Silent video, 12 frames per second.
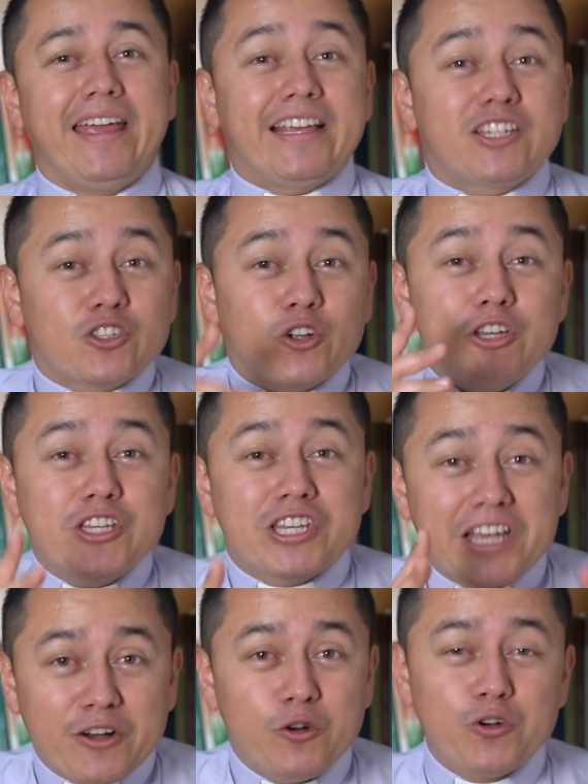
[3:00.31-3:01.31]
Estoy
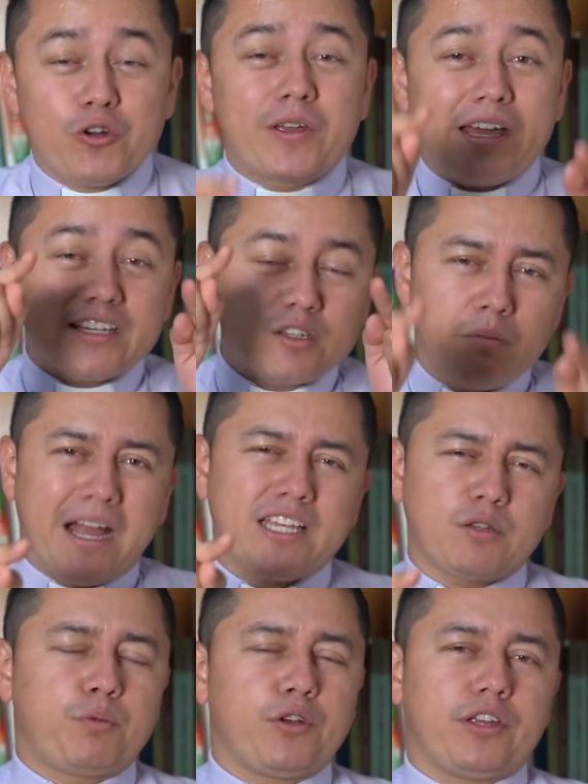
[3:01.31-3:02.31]
seguro que es
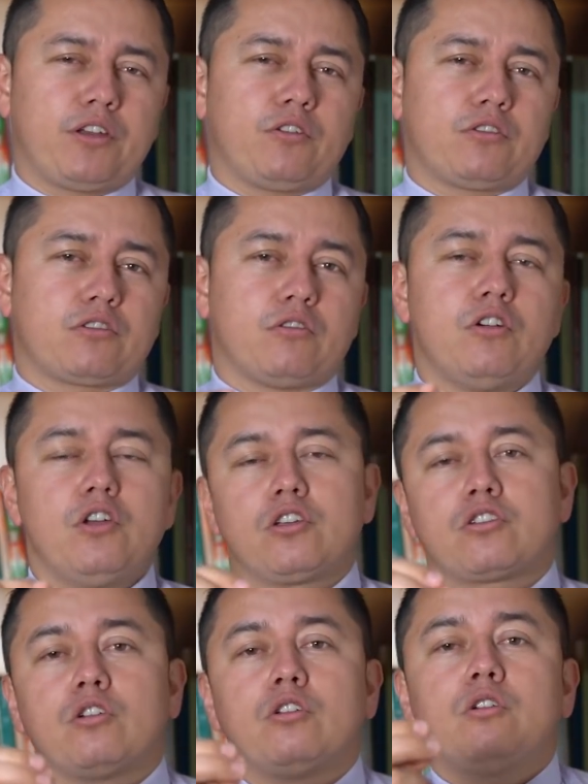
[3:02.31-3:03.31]
más poderoso.
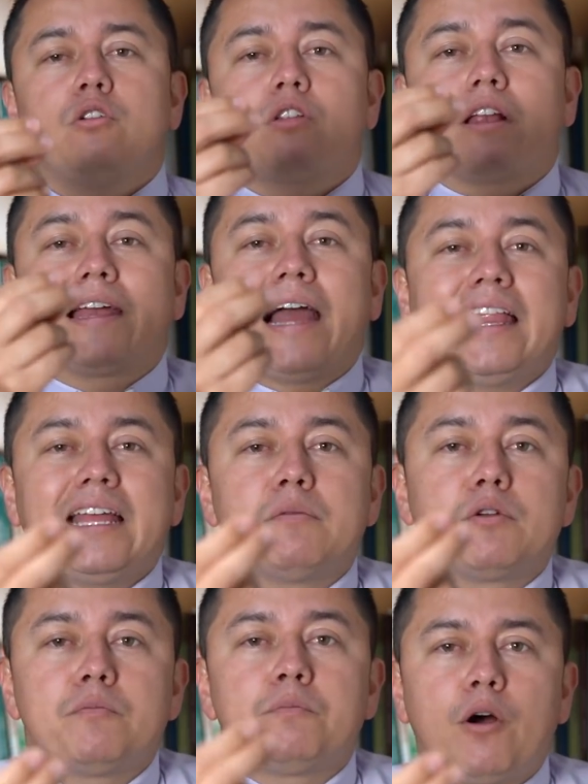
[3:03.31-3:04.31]
Solo
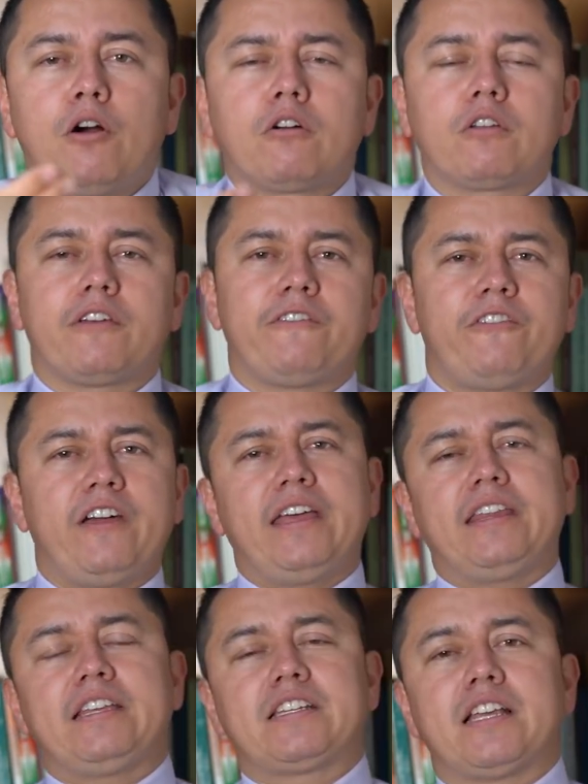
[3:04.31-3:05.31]
regálame un poco de
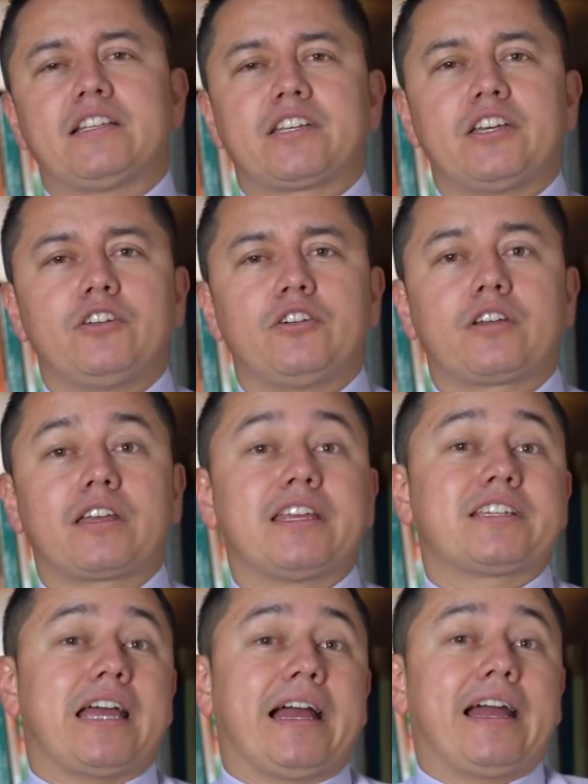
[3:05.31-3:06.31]
fe, dice el Señor,
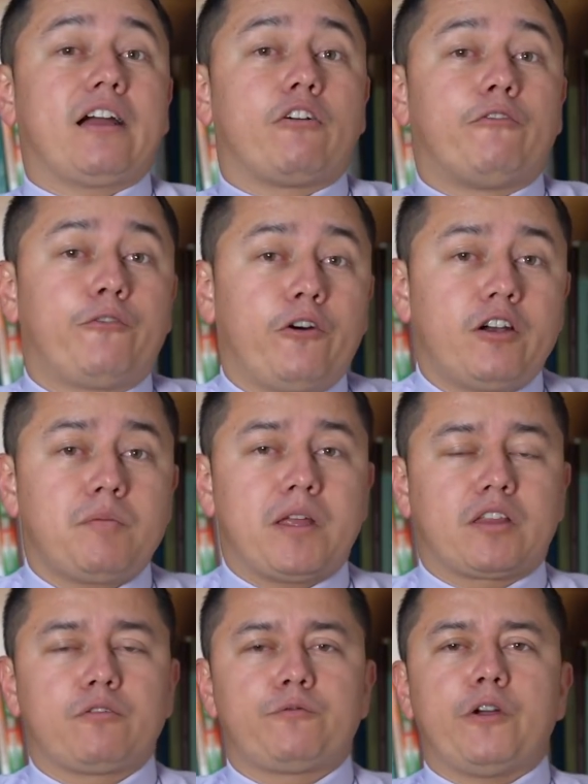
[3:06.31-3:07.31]
que se haga conforme
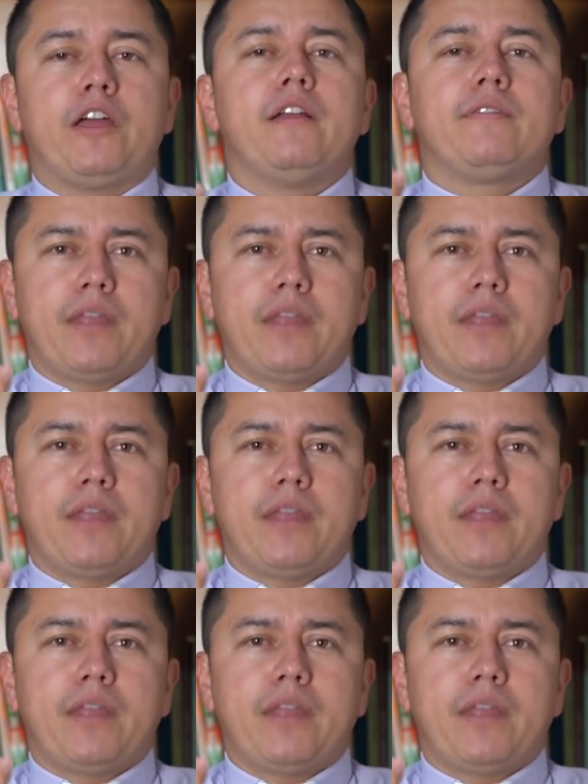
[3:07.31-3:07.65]
a tu fe.